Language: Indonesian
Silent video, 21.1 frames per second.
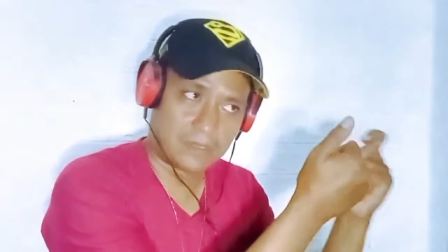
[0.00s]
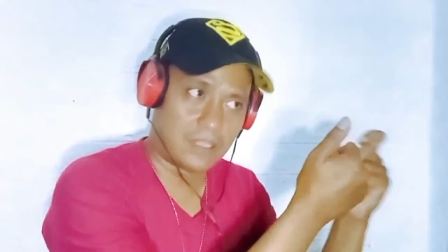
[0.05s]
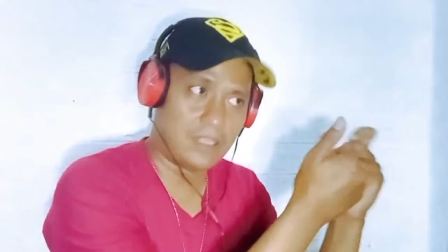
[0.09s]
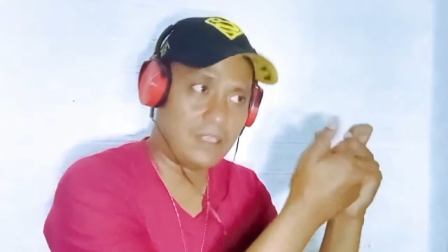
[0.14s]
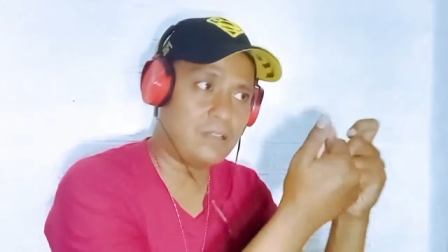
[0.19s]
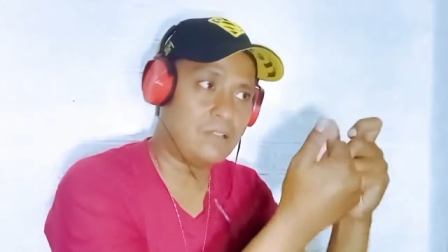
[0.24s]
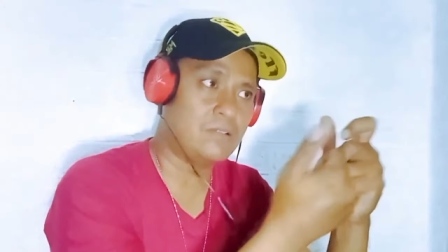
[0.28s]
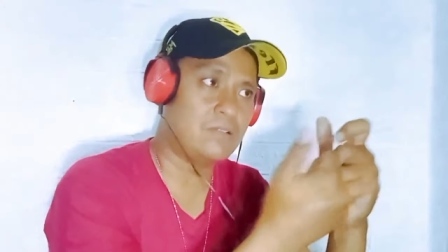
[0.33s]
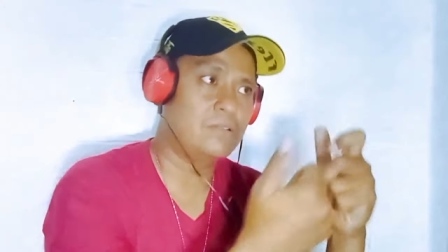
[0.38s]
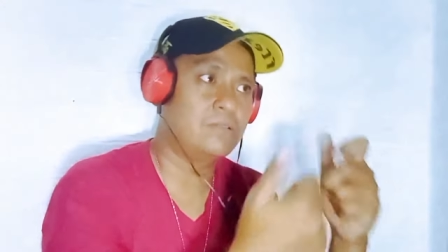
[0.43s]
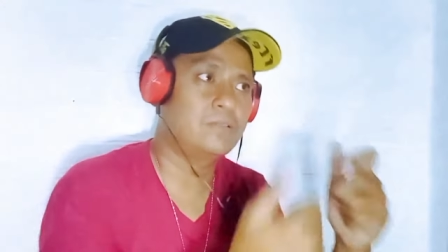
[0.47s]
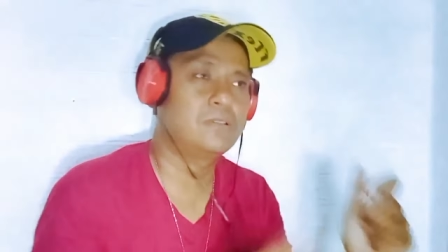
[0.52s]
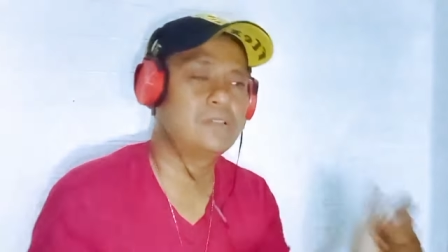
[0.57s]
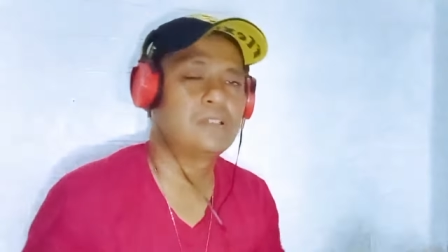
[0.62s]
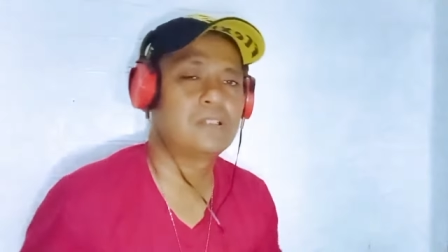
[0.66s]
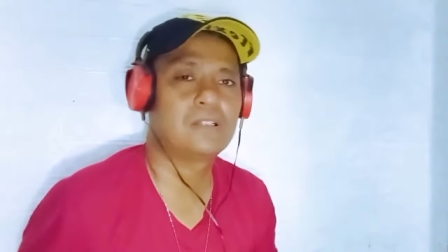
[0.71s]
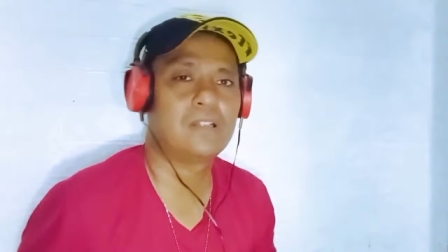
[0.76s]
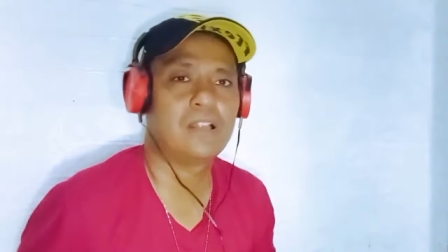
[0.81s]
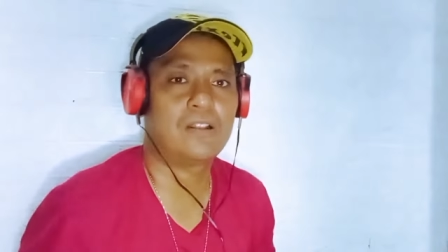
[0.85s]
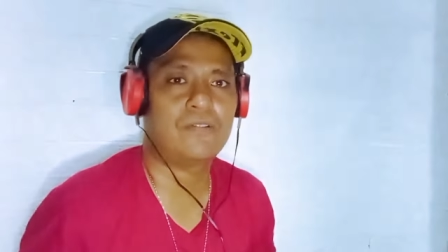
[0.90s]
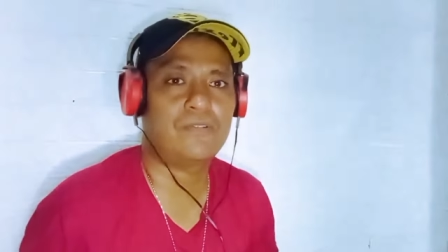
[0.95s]
Itu
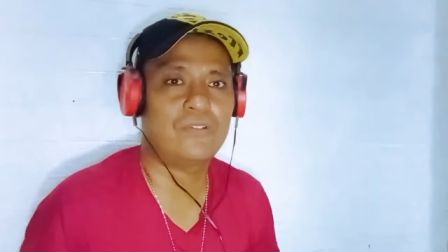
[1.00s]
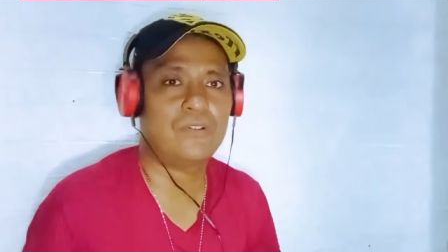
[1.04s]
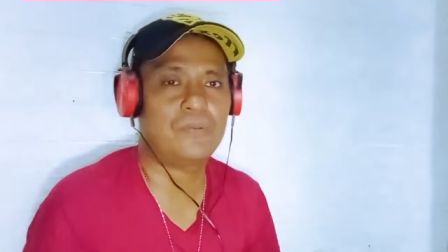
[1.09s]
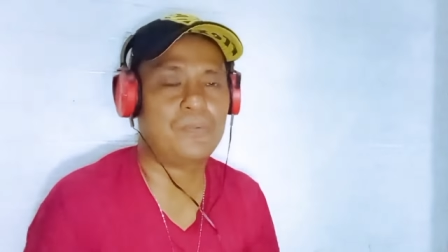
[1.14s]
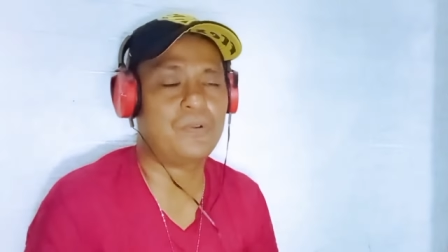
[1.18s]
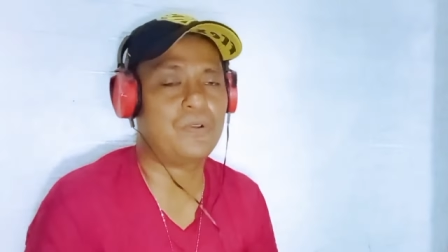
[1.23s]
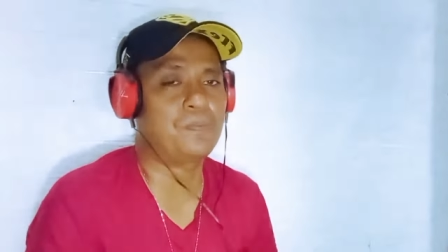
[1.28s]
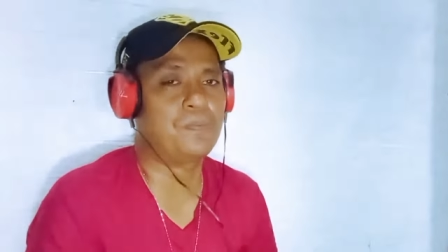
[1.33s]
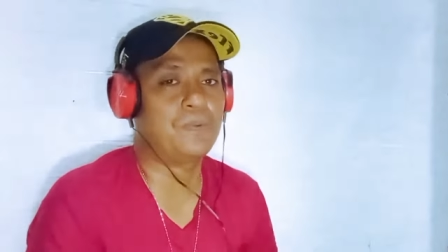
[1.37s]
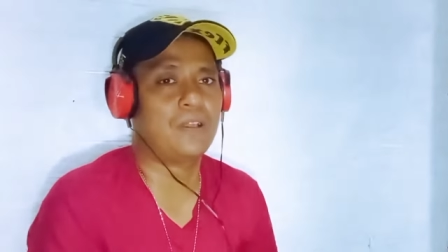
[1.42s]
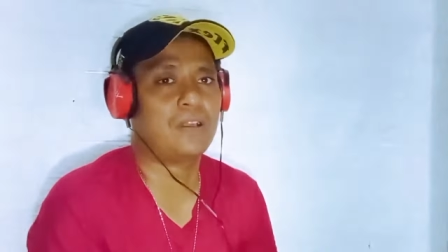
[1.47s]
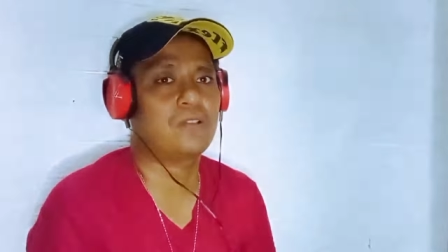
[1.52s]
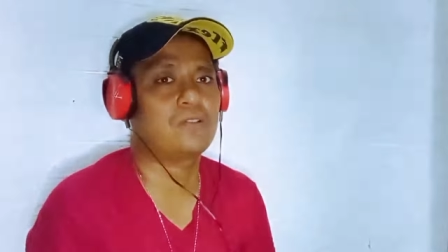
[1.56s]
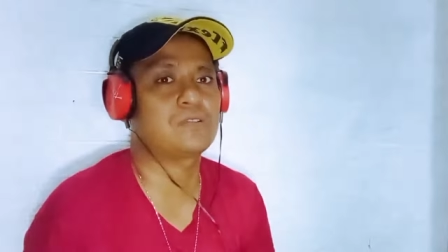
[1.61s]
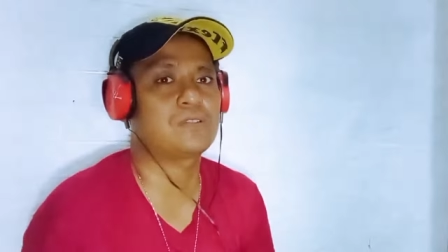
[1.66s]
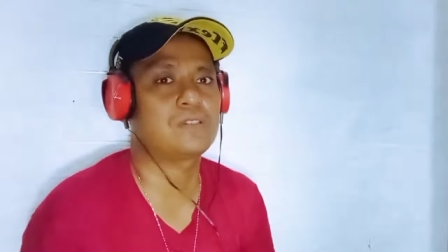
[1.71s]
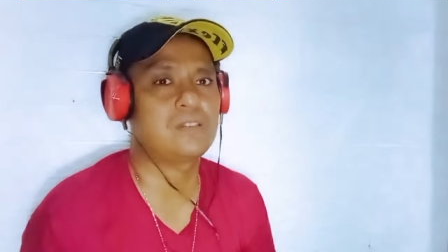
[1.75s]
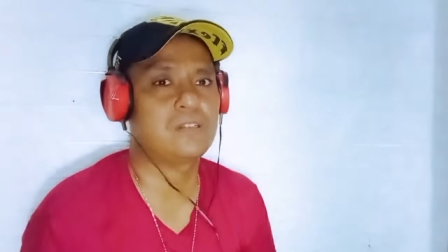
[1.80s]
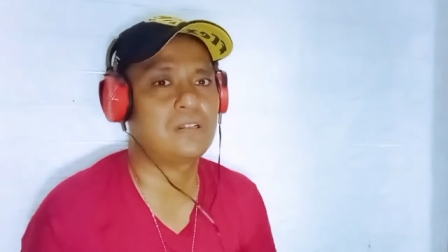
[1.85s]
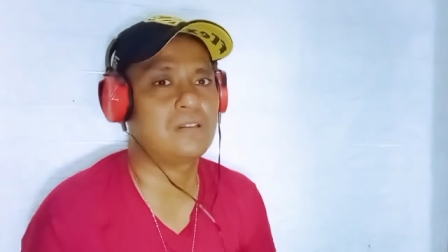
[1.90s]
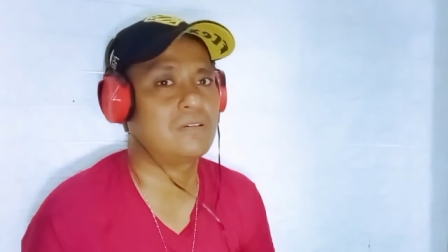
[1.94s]
dari video beli mereka
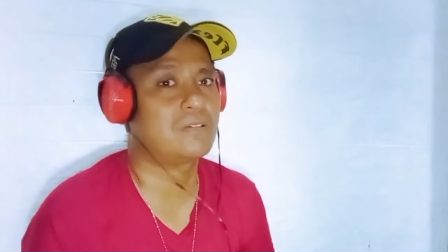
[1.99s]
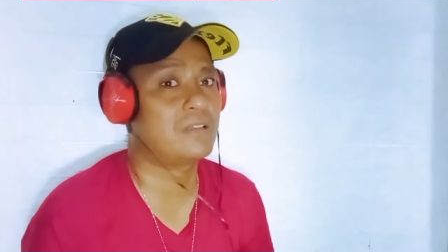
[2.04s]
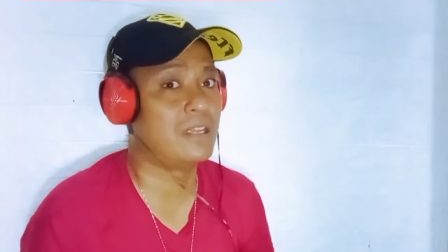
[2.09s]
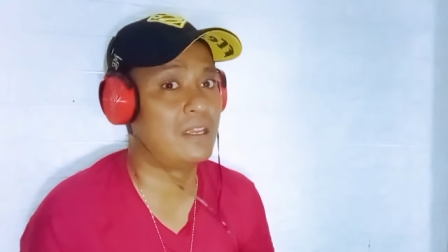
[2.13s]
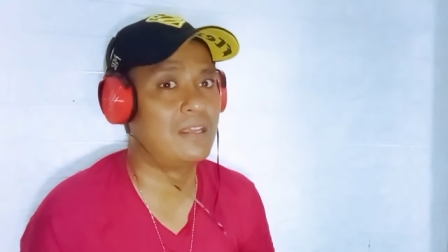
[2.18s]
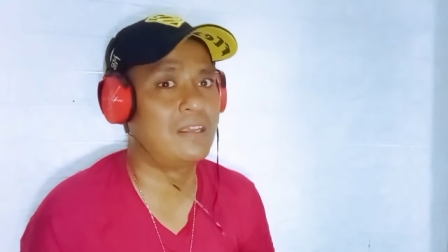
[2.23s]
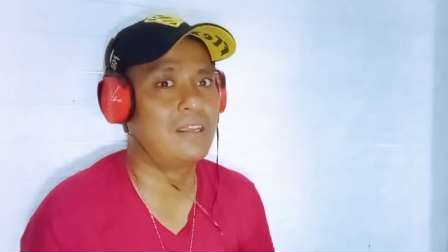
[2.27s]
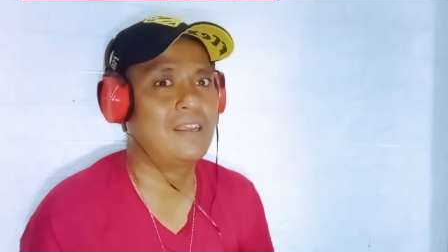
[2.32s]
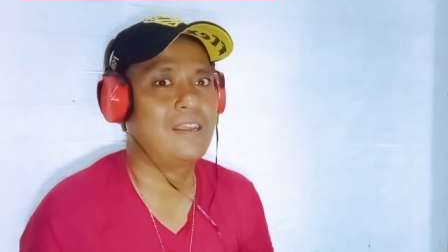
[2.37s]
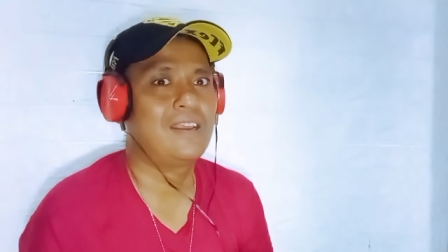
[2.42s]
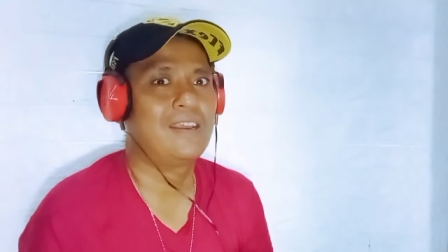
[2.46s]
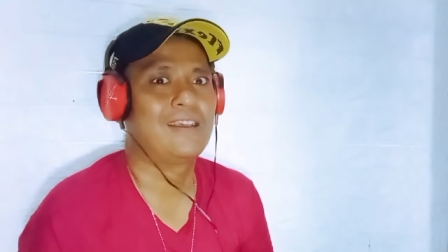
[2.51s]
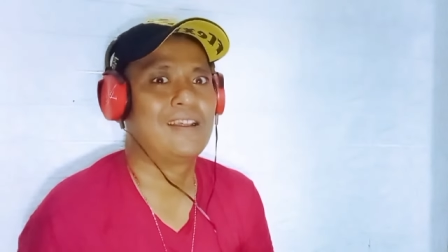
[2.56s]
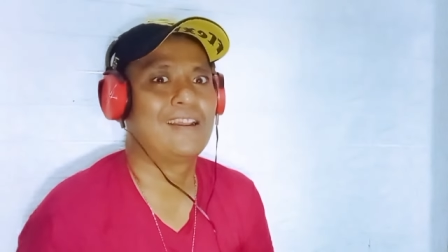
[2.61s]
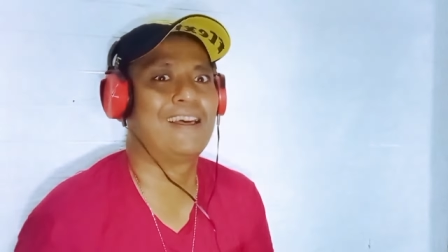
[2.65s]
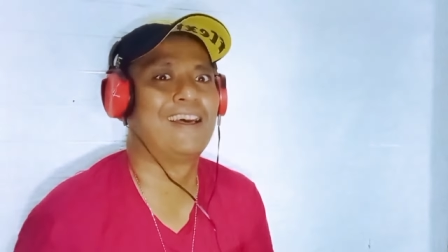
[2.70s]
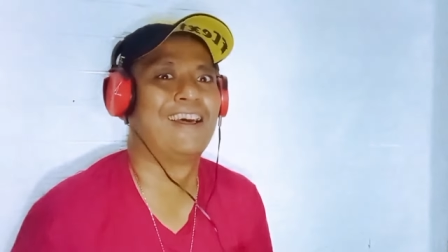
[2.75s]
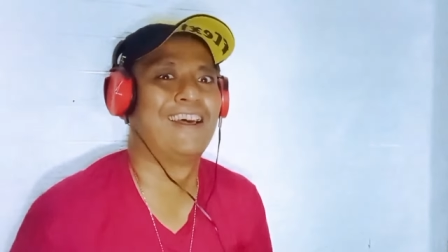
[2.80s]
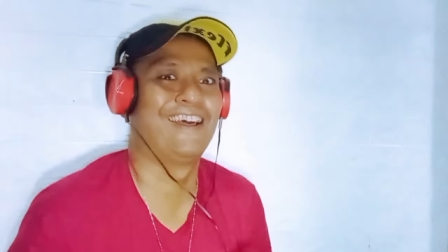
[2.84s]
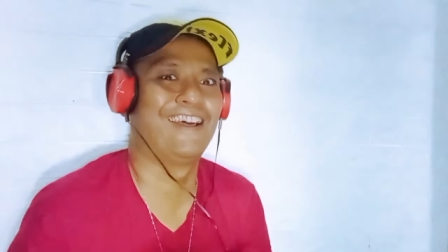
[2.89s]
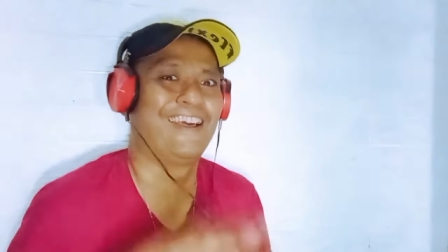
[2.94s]
itu sendiri oke okay?
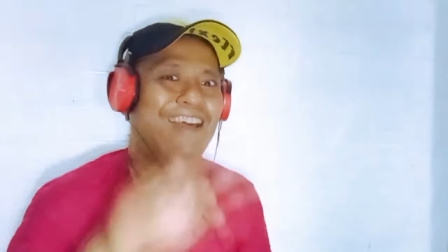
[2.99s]
nah,